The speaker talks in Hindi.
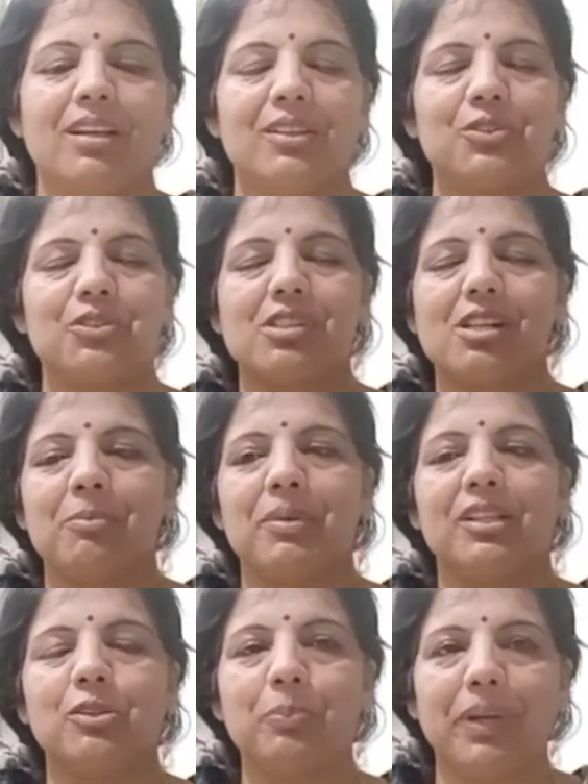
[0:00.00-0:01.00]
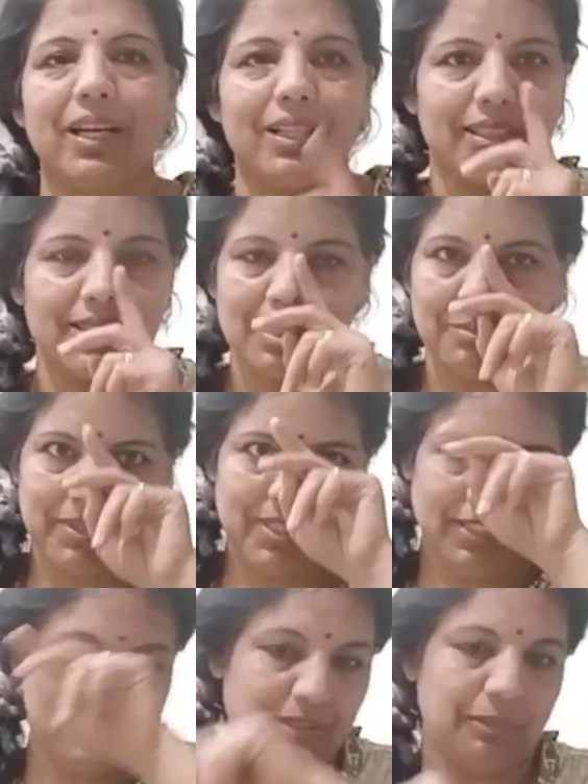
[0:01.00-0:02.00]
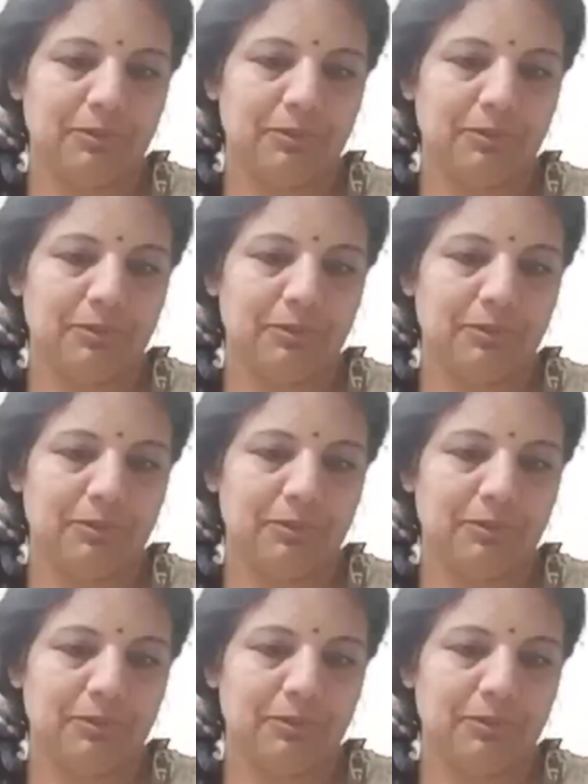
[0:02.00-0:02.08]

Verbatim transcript: तो इसलिए मैं दोपहर के समय जाती हूँ